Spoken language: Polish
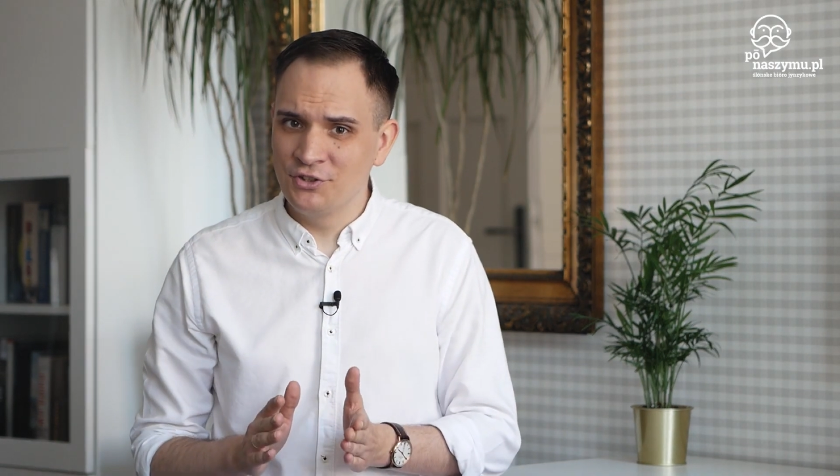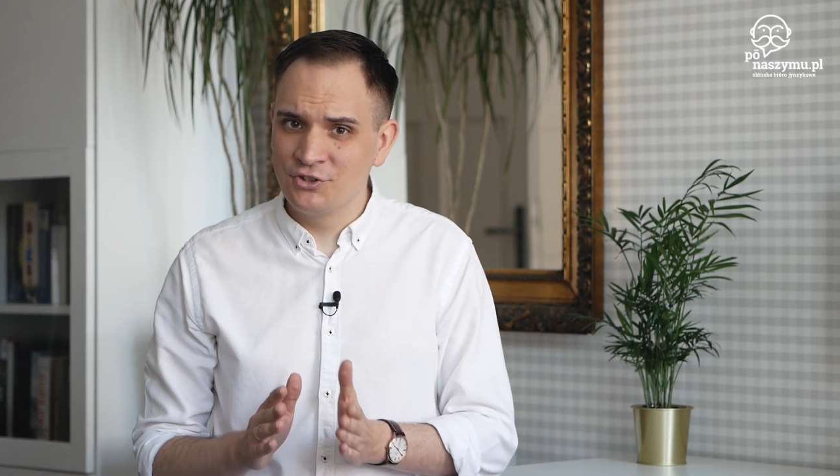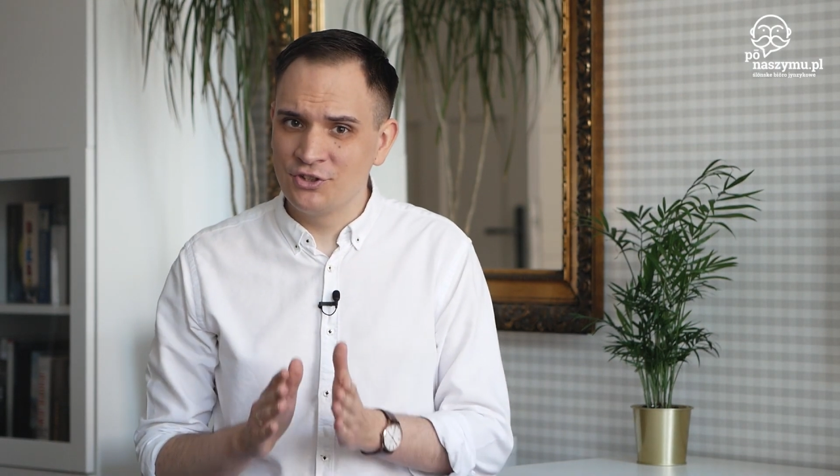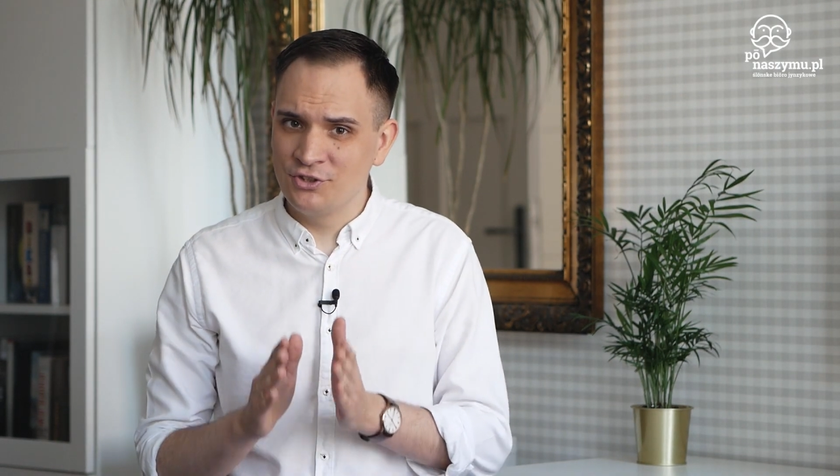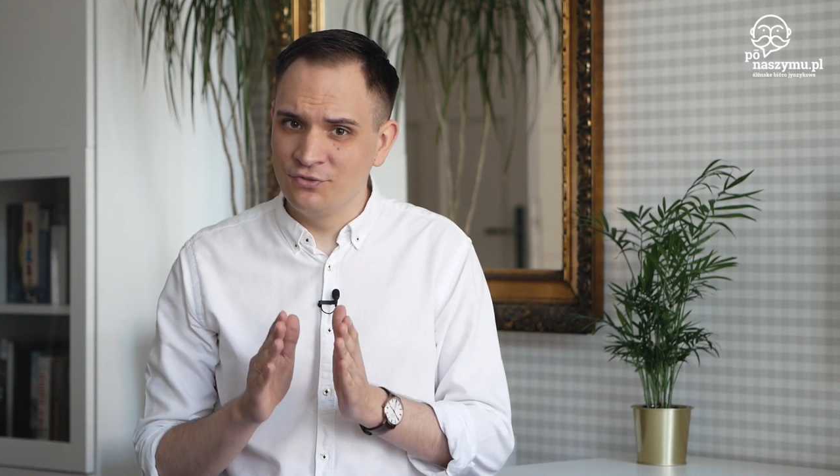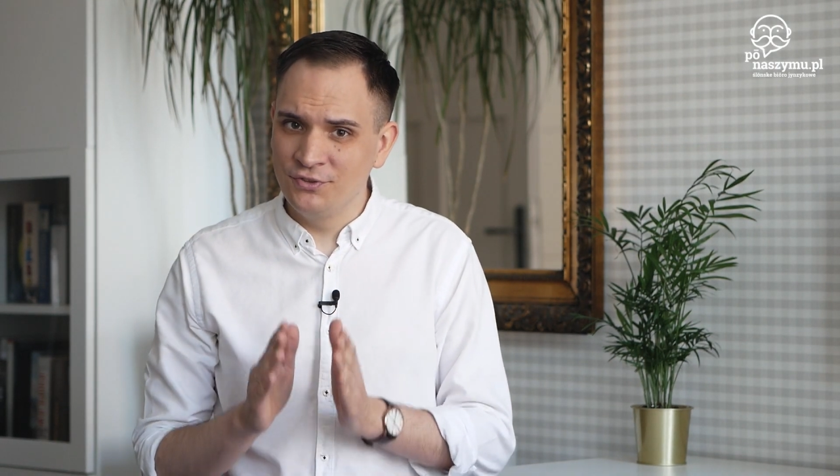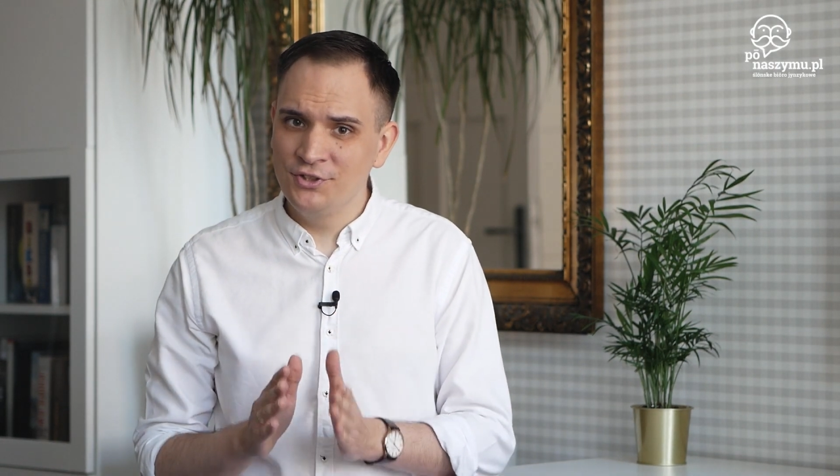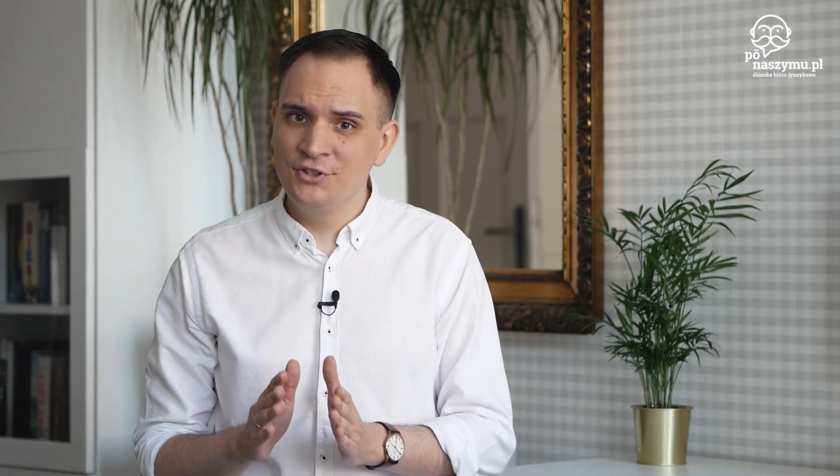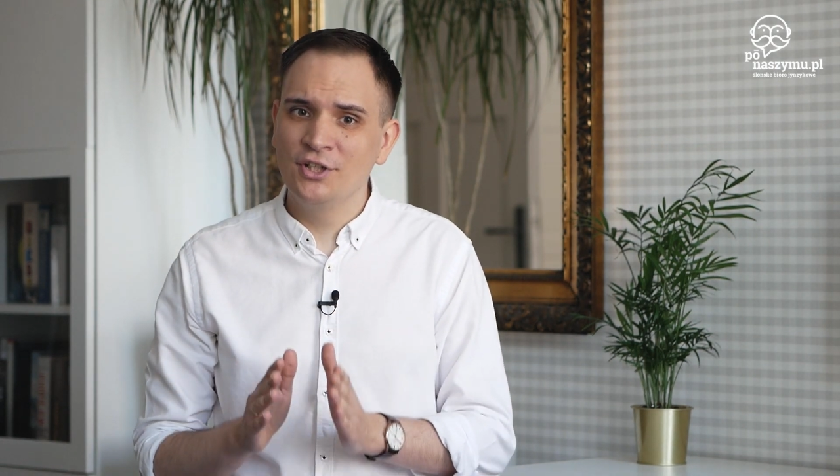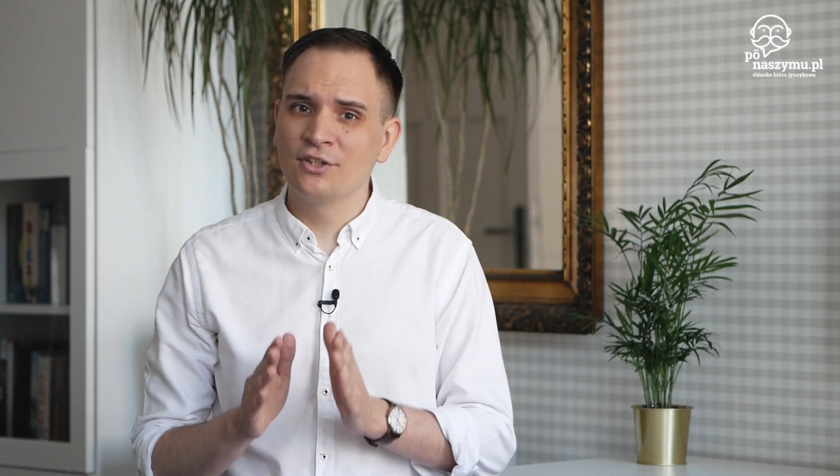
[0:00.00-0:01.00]
czy
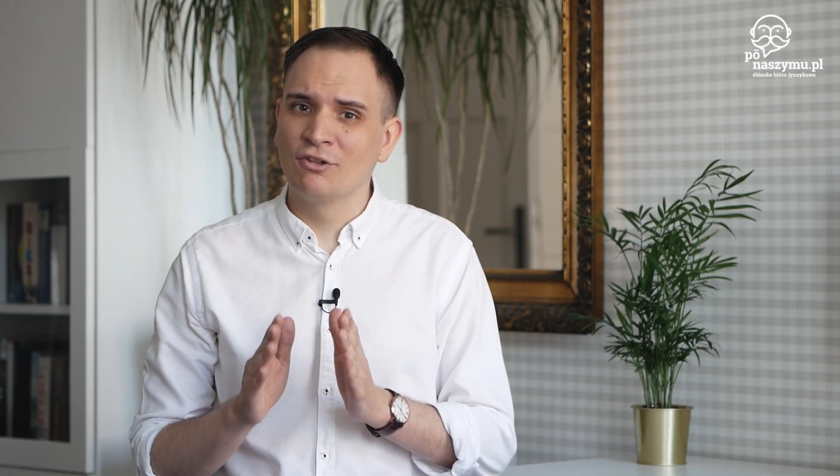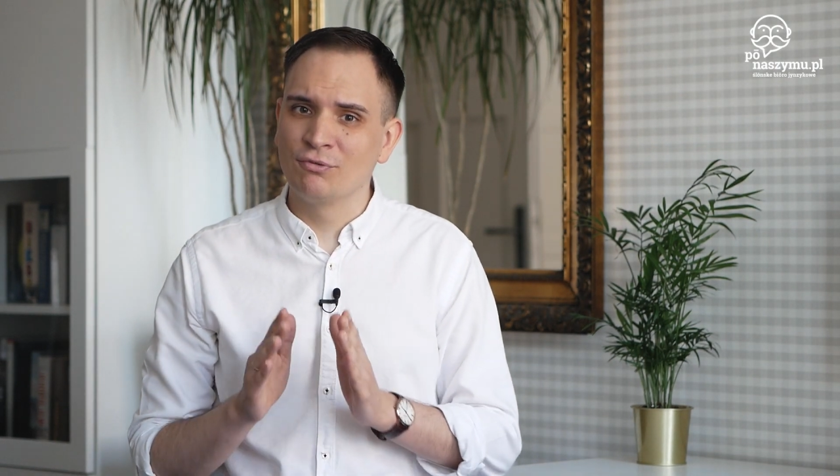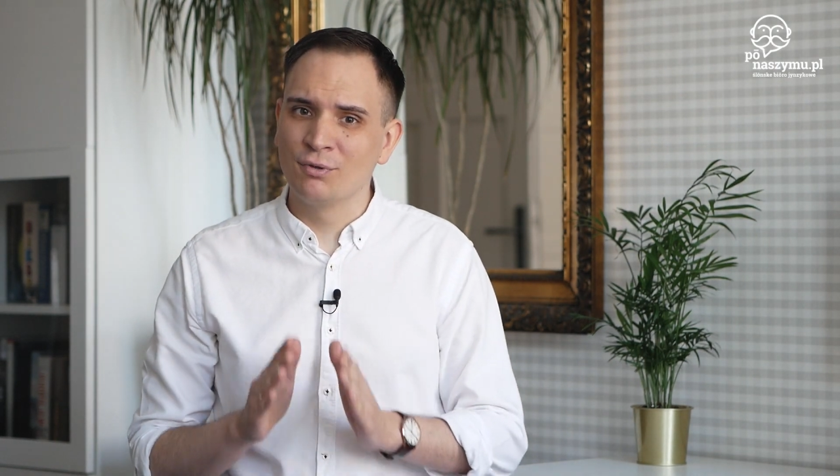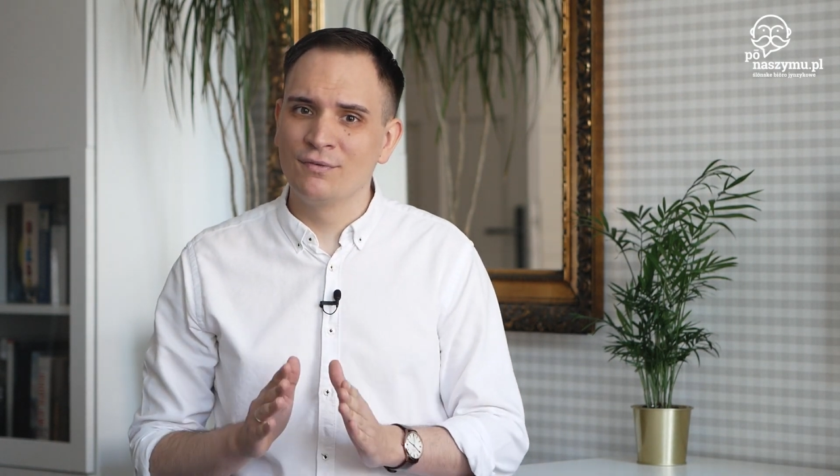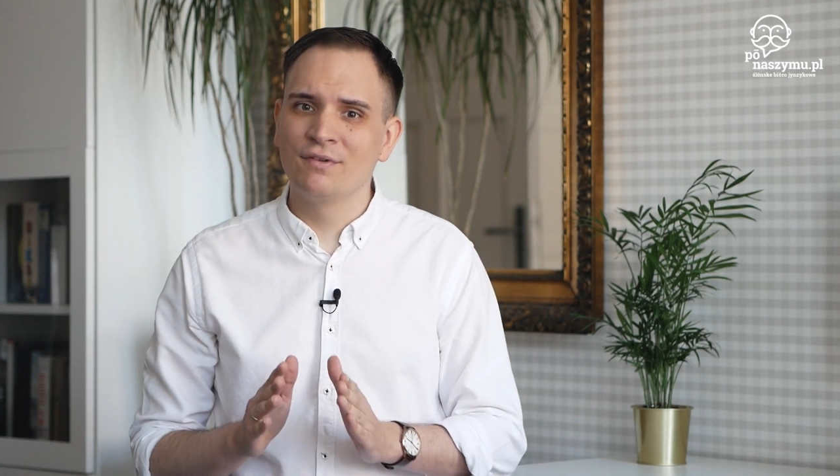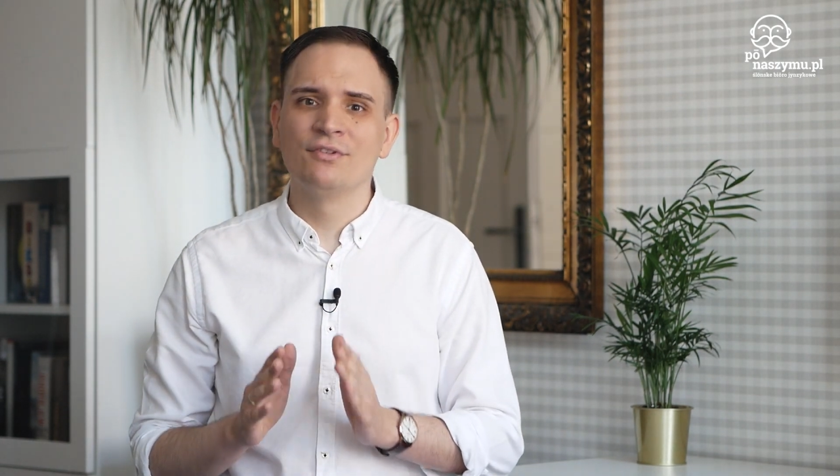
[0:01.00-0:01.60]
rzeczywiście te słowa